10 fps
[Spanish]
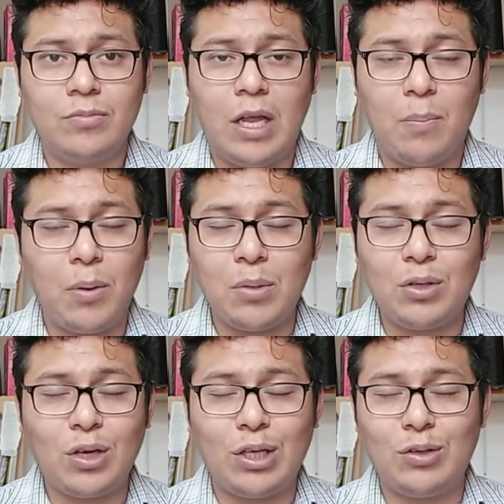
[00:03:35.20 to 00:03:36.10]
Él
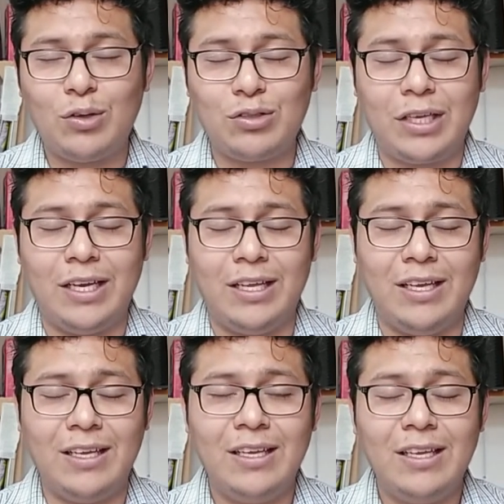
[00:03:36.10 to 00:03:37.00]
prometió que no nos
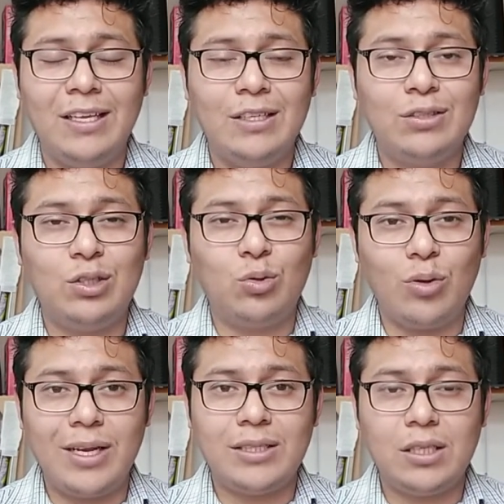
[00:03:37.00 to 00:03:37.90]
dejaría. Si
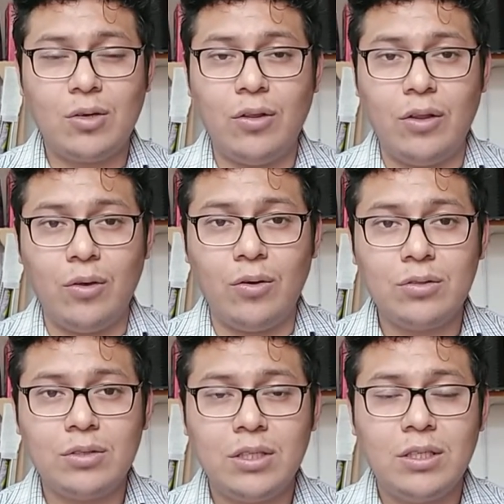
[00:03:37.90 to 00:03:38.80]
tú eres hijo de
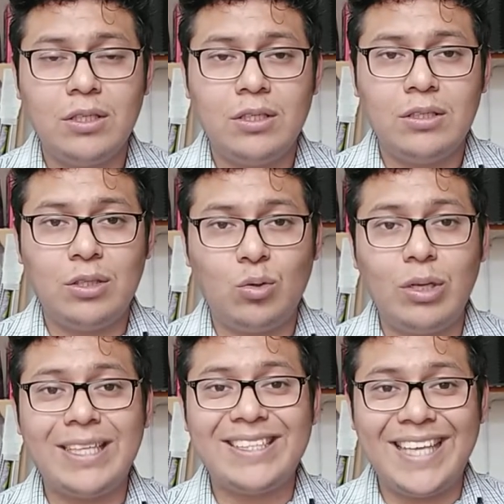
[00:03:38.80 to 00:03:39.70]
Dios, si tú
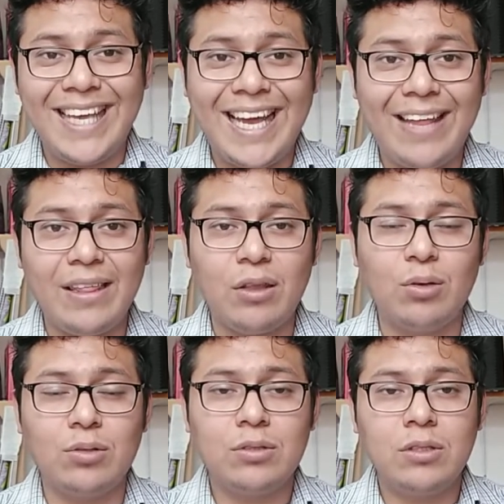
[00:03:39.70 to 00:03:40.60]
eres hija de
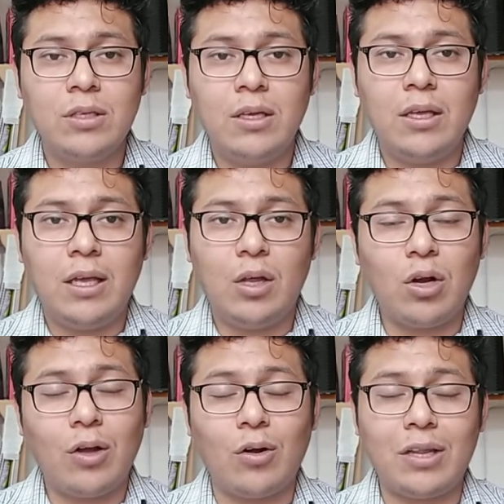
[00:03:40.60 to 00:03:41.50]
Dios,
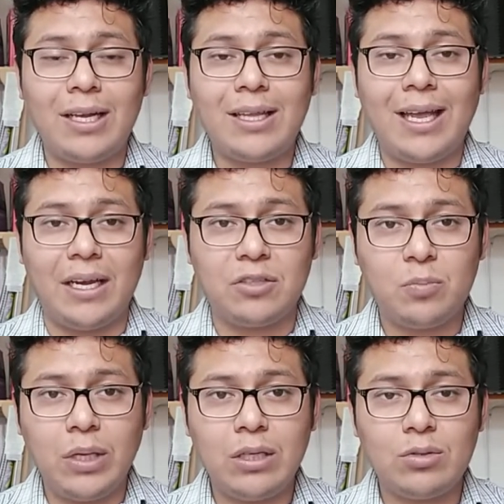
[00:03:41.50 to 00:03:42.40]
quiero recordarte que el
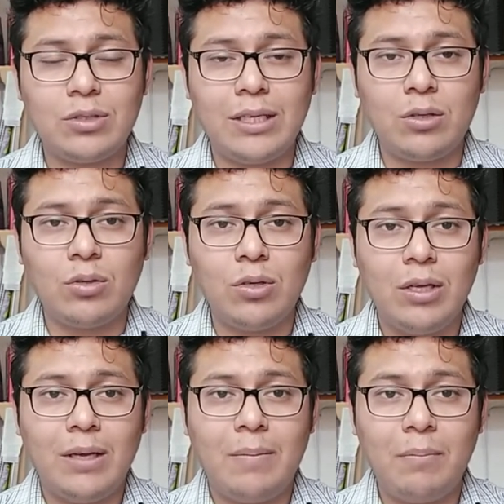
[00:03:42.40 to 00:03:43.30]
Espíritu Santo
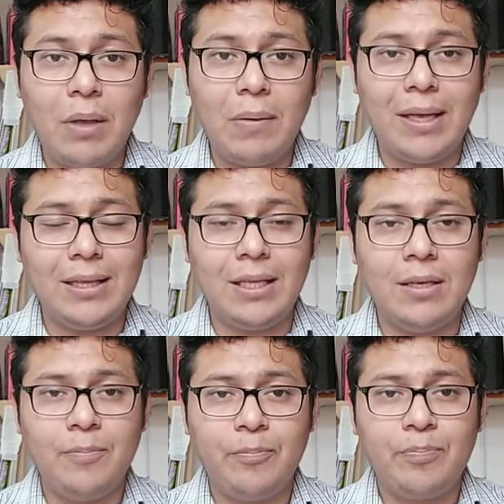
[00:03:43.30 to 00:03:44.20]
vive en
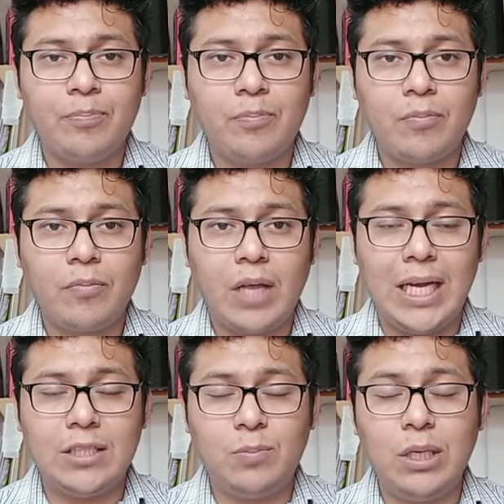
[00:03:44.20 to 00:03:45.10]
ti.
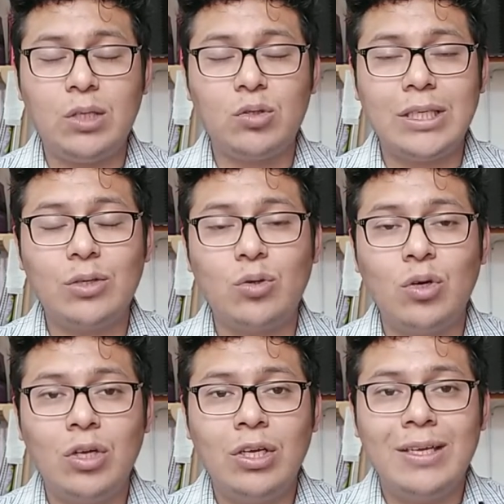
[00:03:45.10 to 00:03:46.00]
El Espíritu
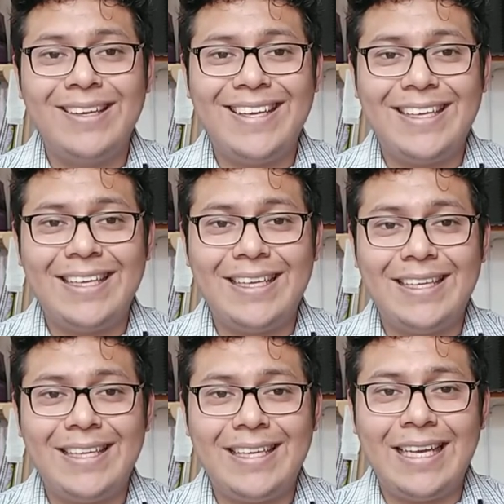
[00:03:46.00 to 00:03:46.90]
Santo
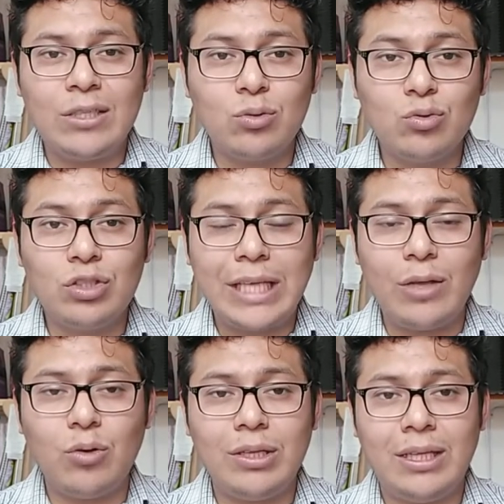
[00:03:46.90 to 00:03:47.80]
es un
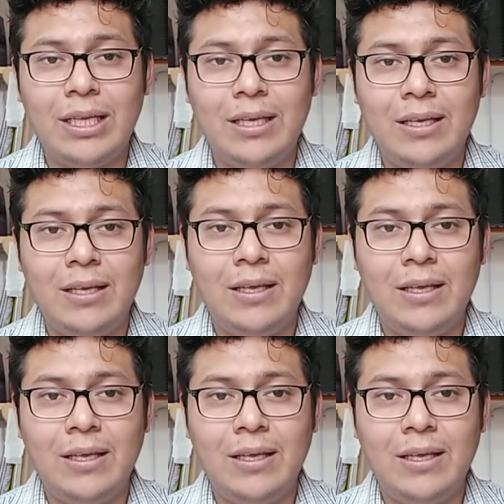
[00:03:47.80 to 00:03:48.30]
sello en ti